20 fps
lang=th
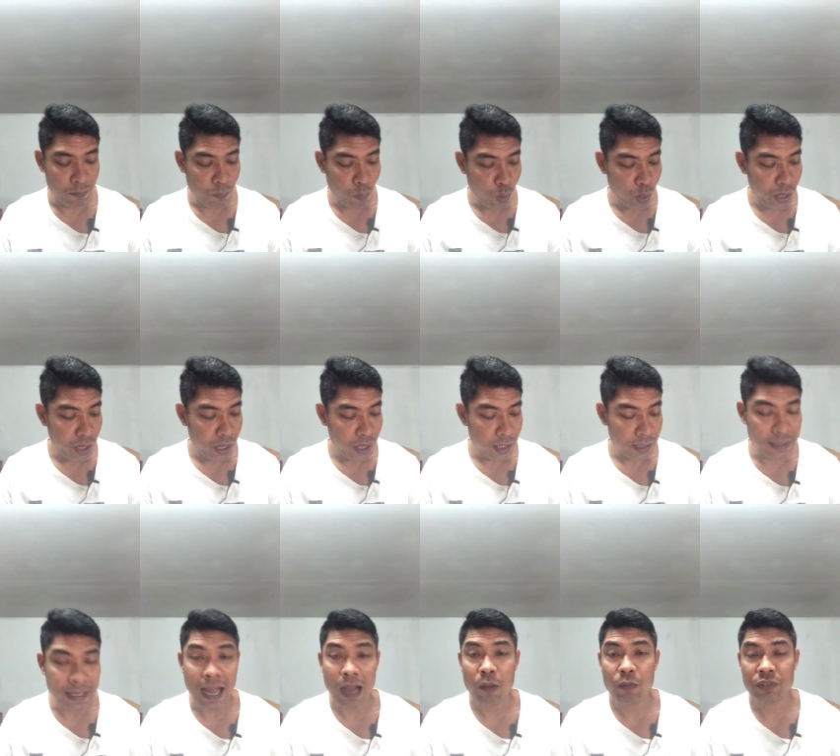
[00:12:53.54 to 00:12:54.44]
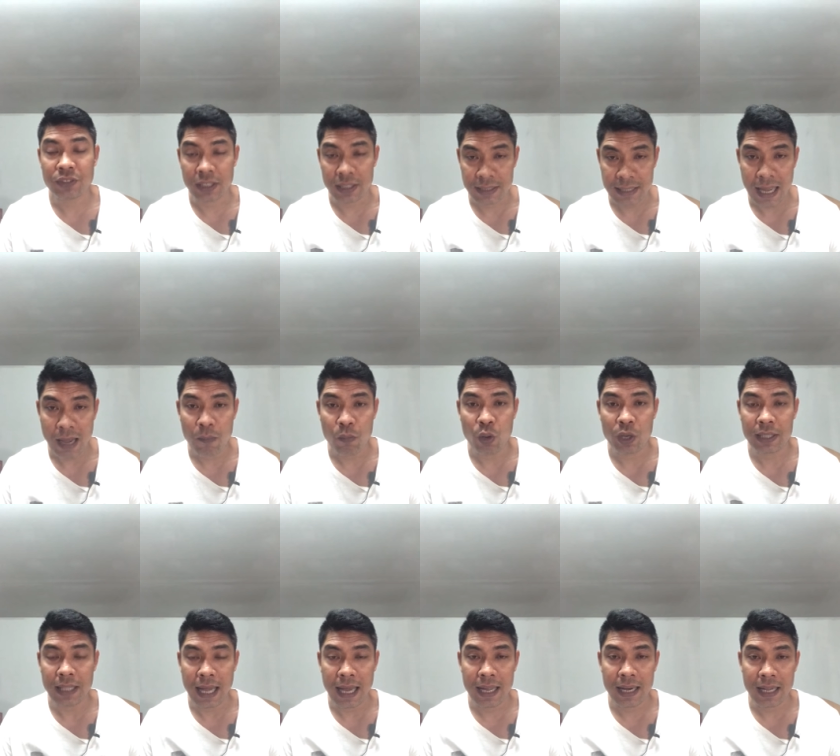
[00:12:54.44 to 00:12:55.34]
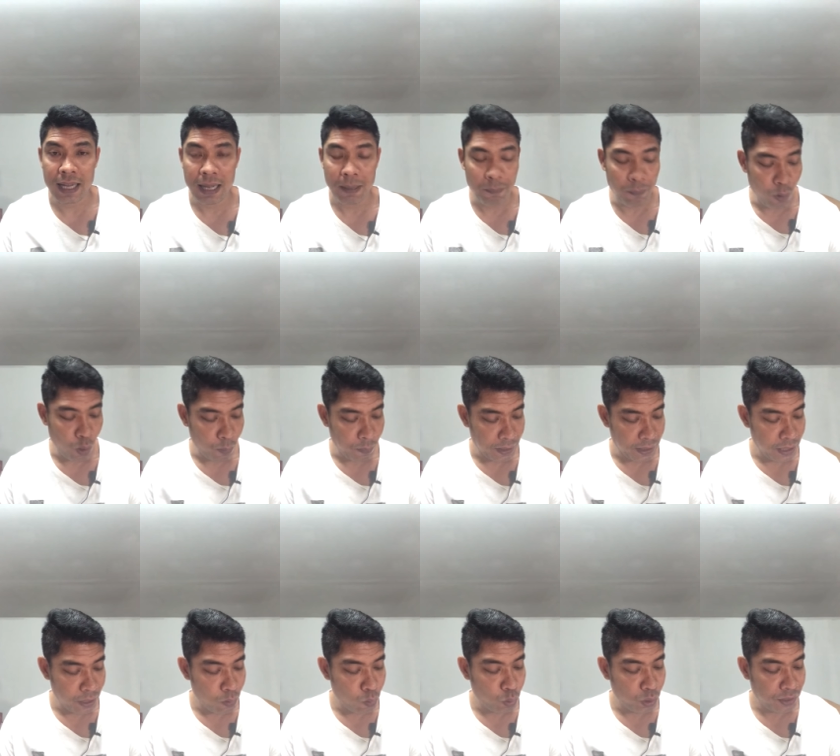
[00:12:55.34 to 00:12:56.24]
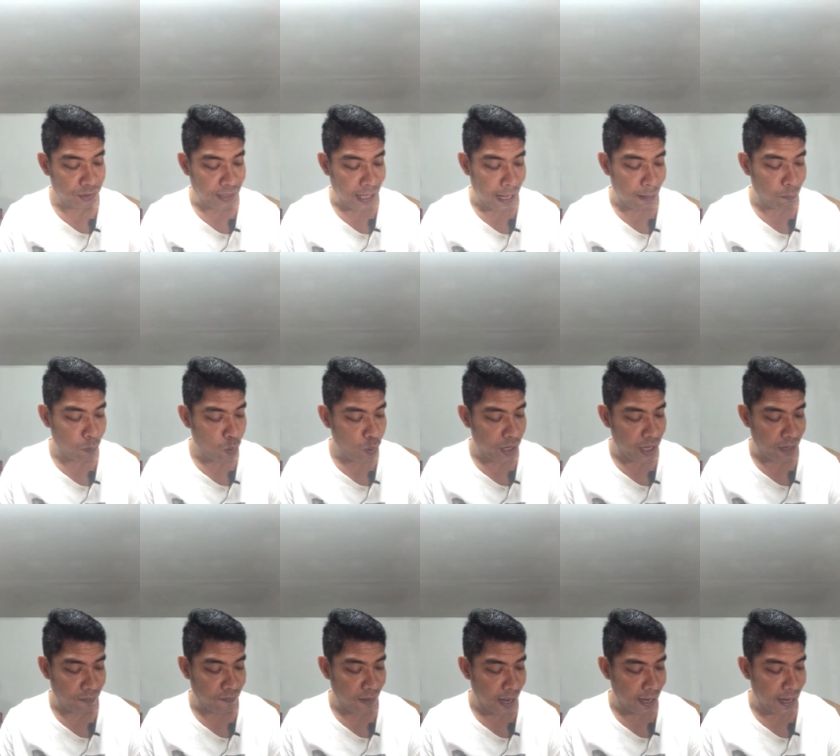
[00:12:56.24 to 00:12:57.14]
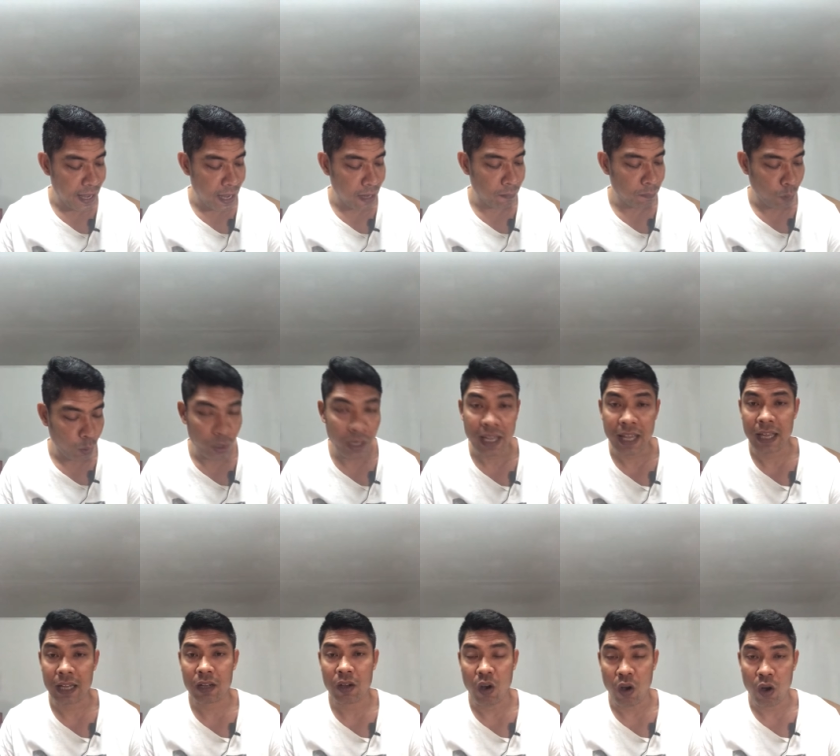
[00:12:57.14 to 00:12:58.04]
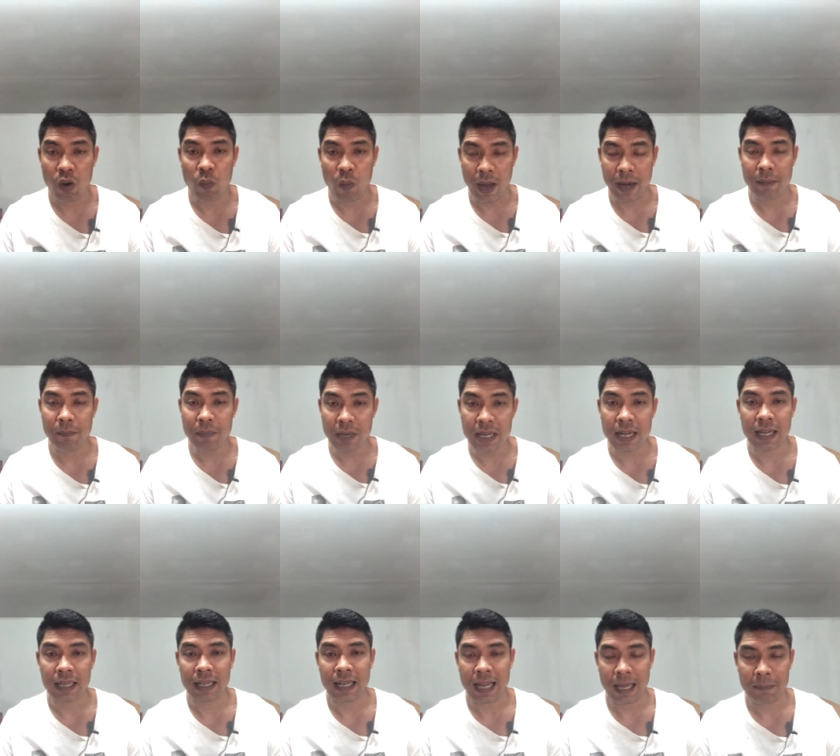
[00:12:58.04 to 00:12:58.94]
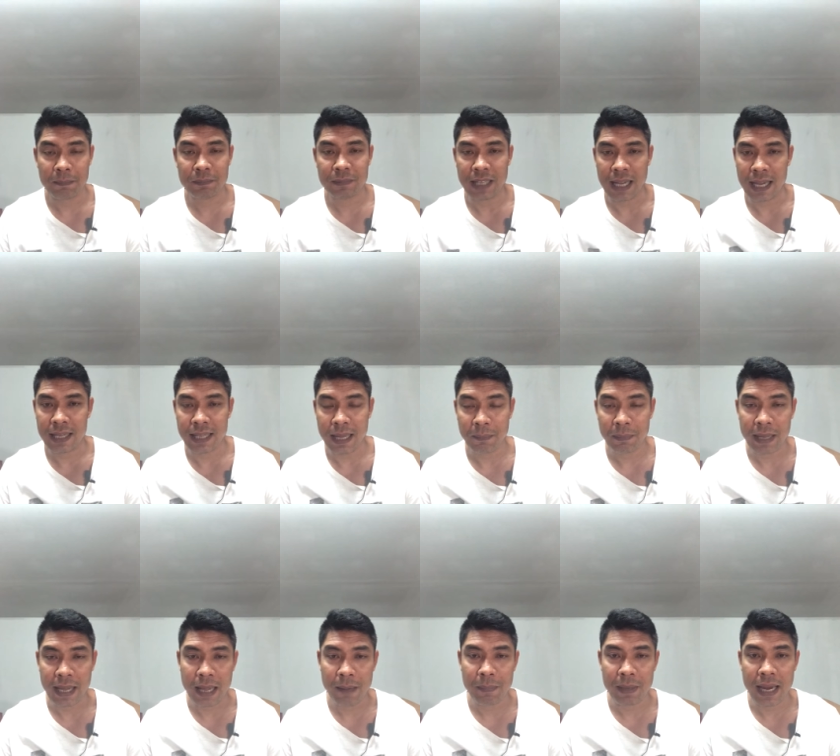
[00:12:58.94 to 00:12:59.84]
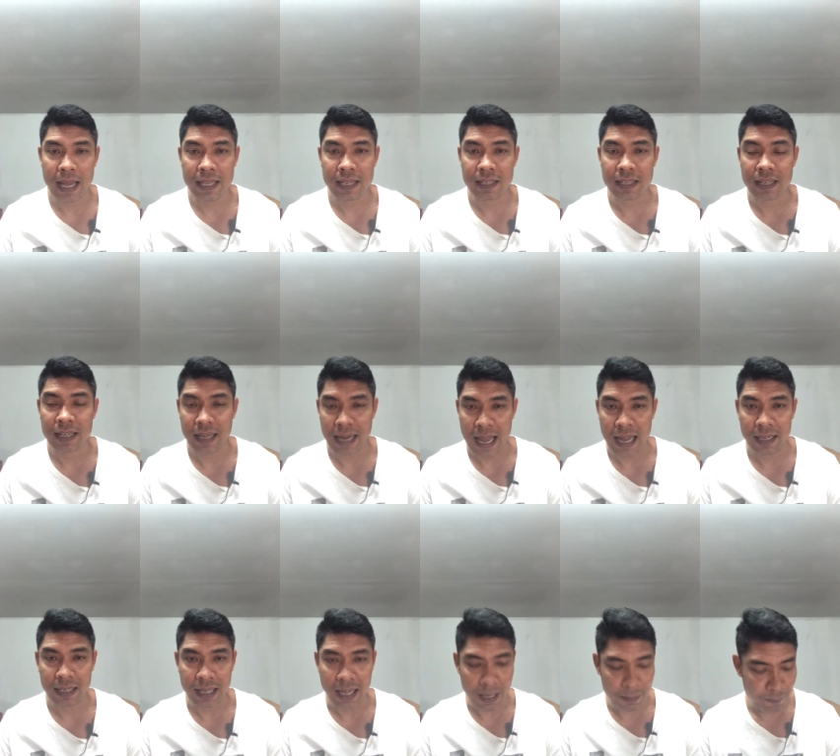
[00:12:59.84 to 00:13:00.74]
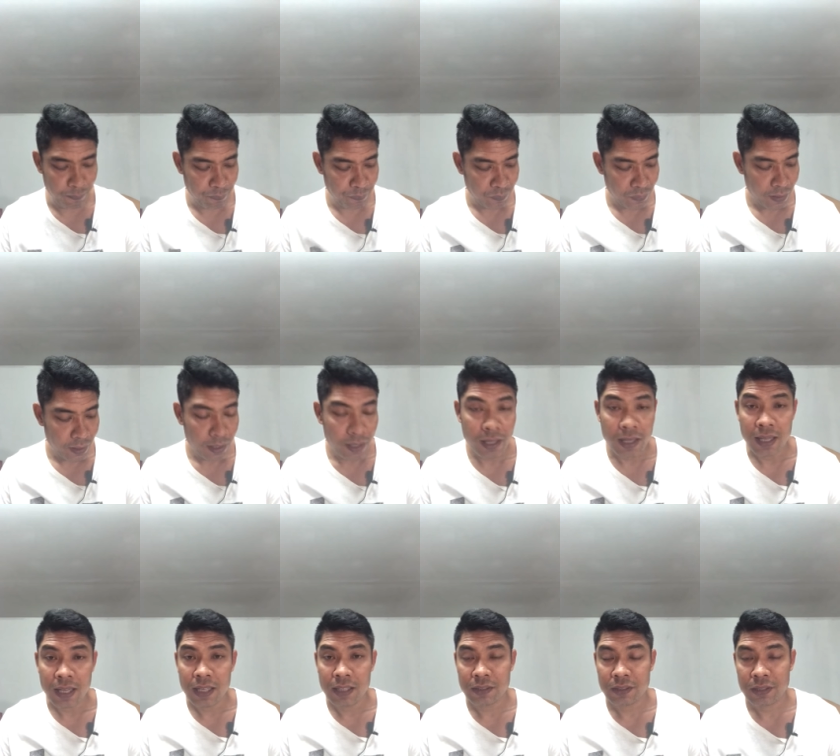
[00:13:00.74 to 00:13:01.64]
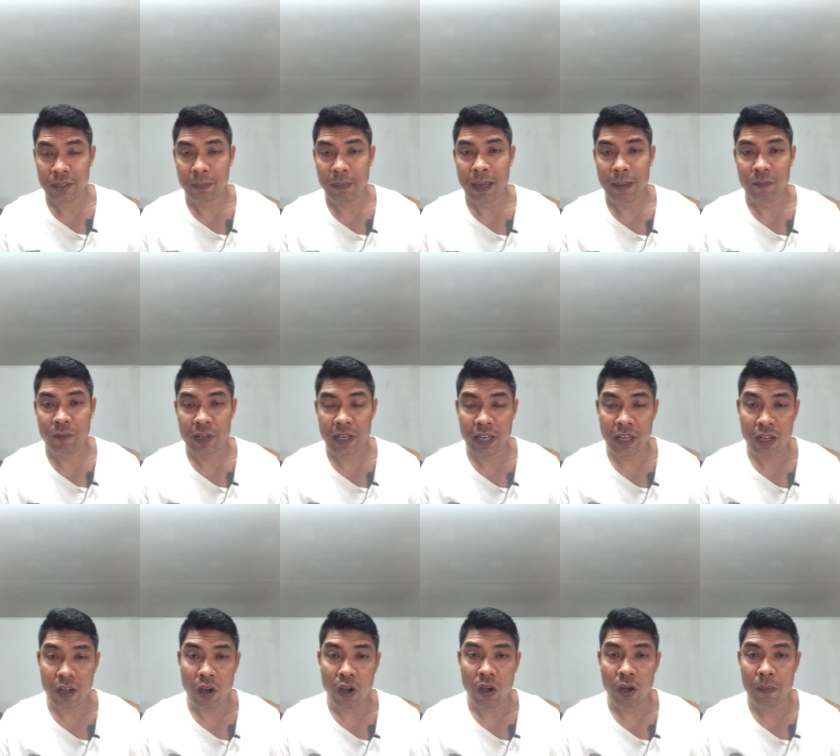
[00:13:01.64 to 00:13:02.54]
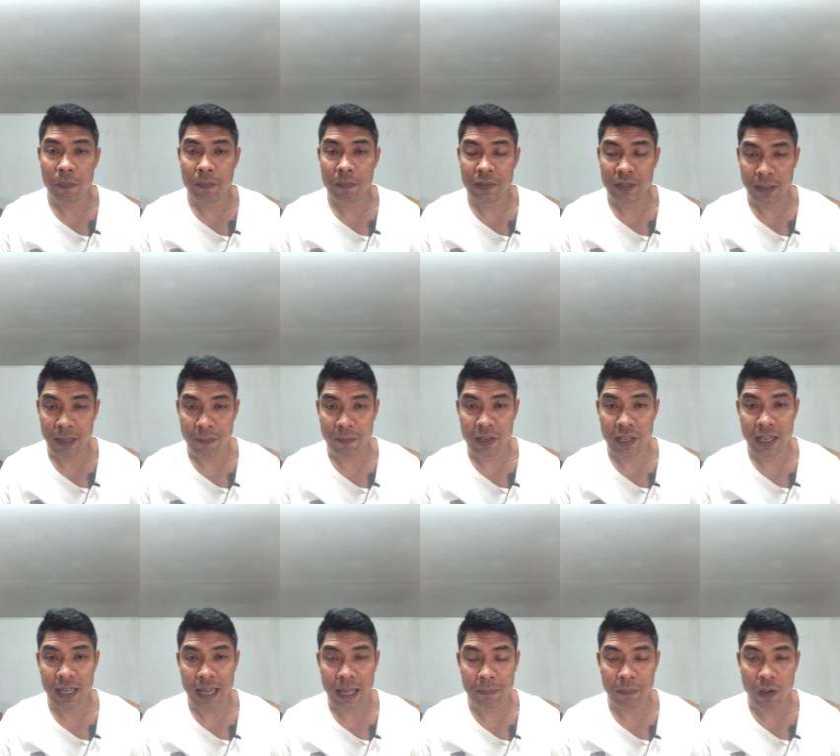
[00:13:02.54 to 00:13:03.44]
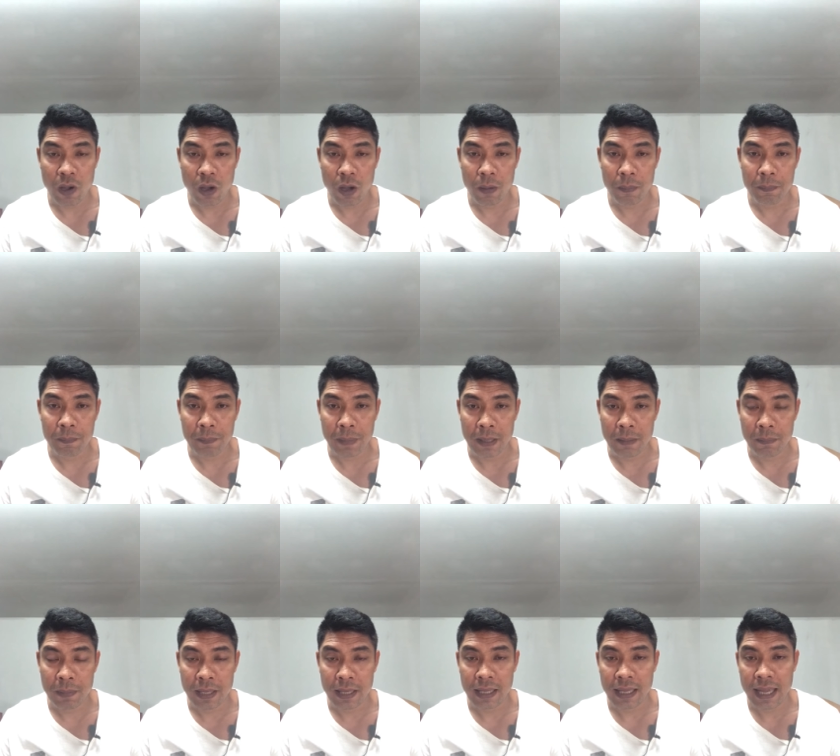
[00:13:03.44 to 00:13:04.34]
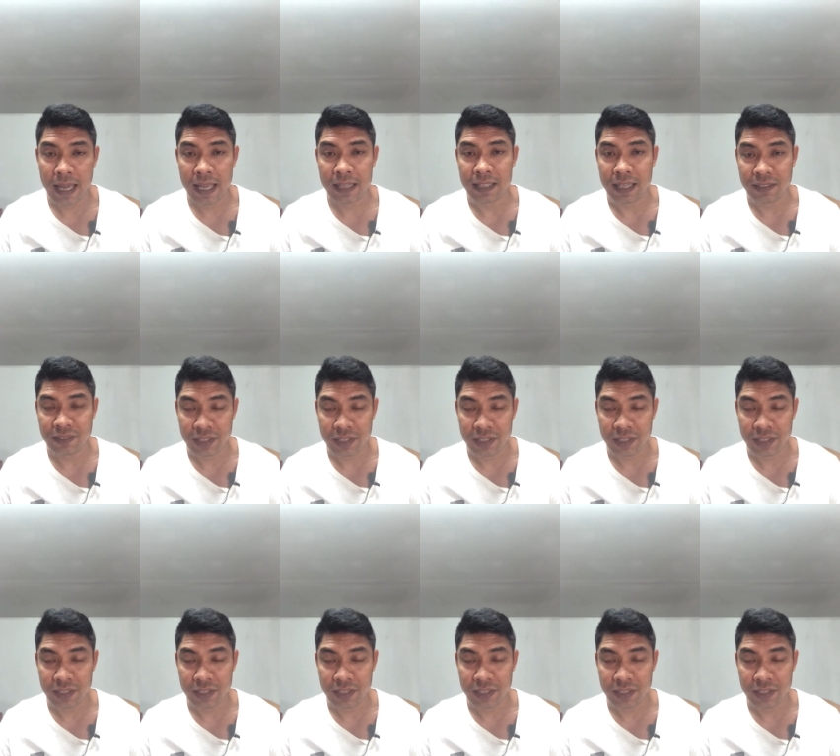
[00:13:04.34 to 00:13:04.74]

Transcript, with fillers: มวยเจ้าศึกเจ้ามวยไทยนะครับ มองไปที่คู่ที่ 3 คู่เอก ฝ่ายแดงพลเอกอขวัญเมืองนะครับ จะย้ำแค้นไปได้อีกหนึ่งครั้งนะครับสำหรับวันนี้ก็สำหรับวันนี้นะครับก็เป็นเพียงแค่ทั